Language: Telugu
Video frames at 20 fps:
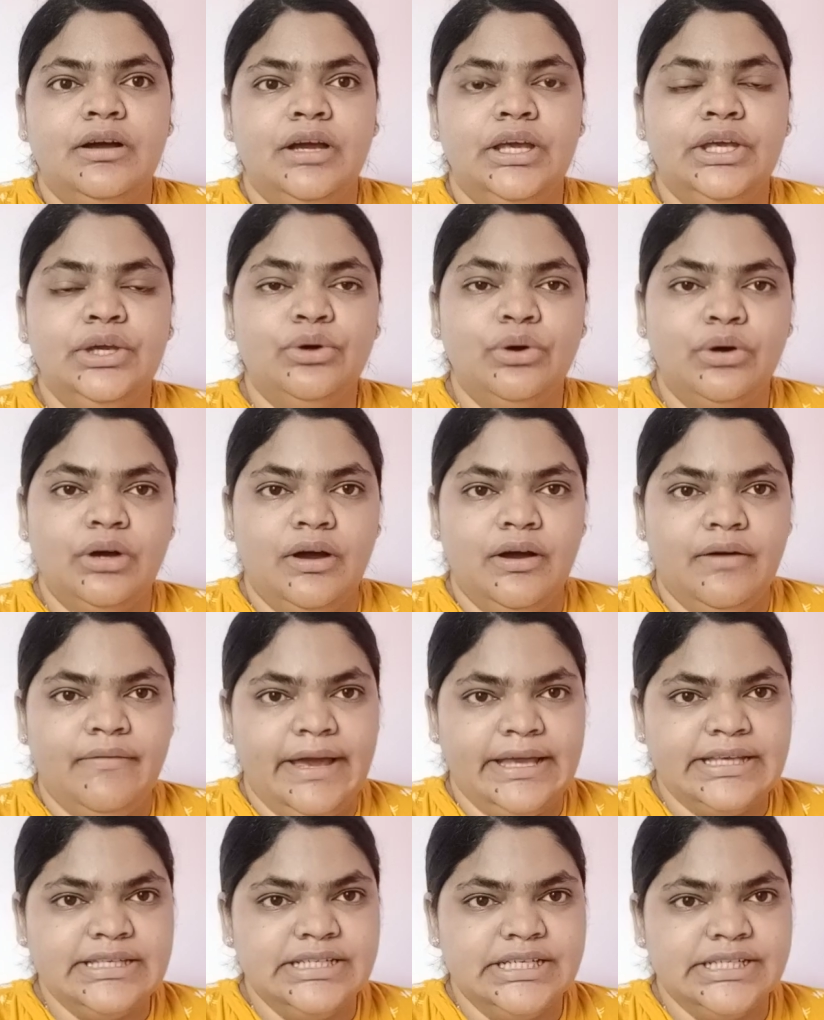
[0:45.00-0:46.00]
ఇంకొక
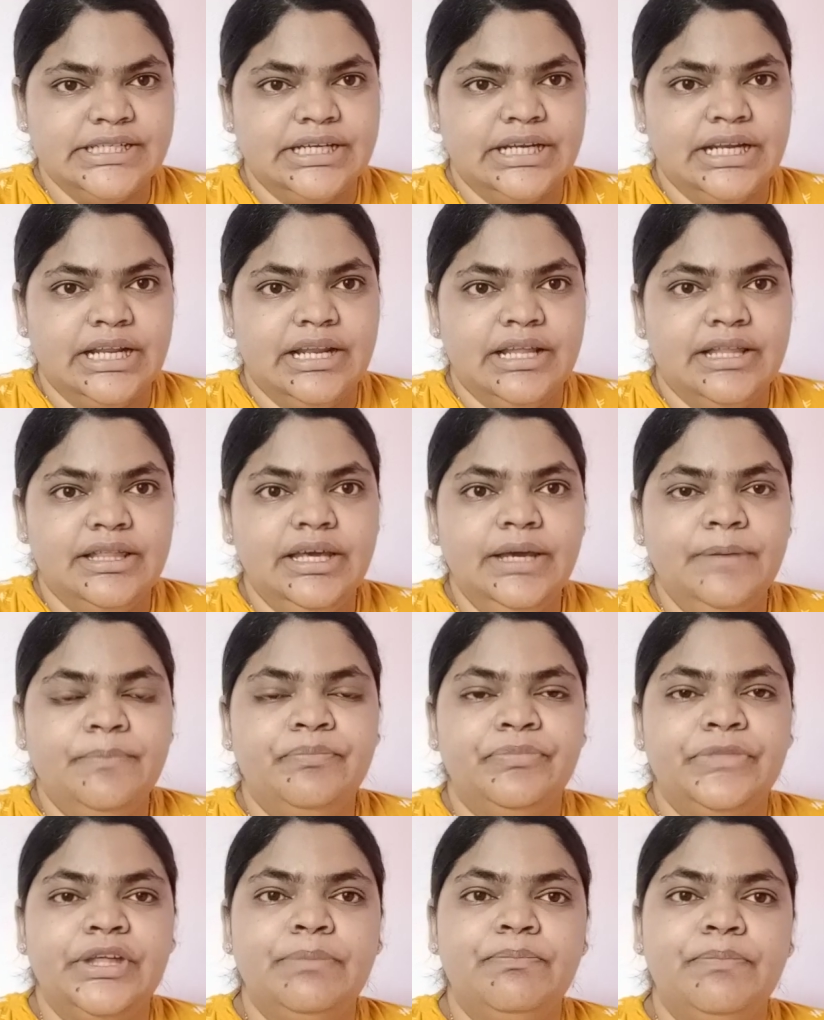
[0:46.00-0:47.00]
వ్యాక్సినేషన్ అనేది
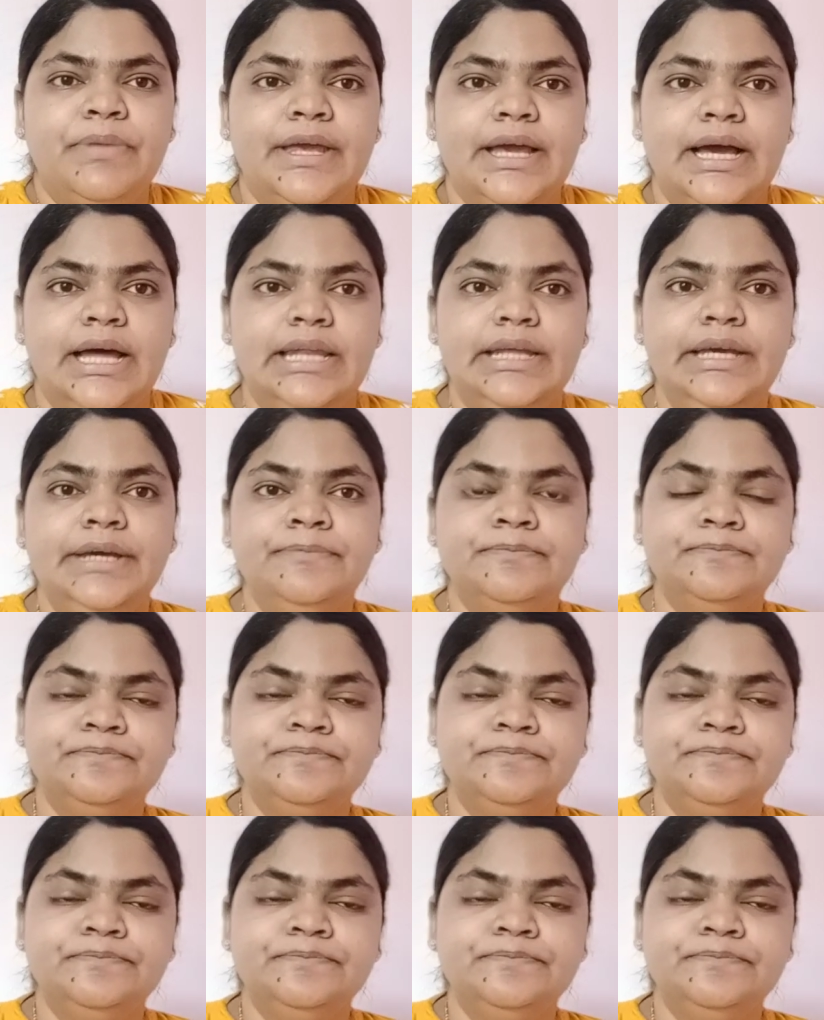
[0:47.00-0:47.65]
ఇప్పియాలి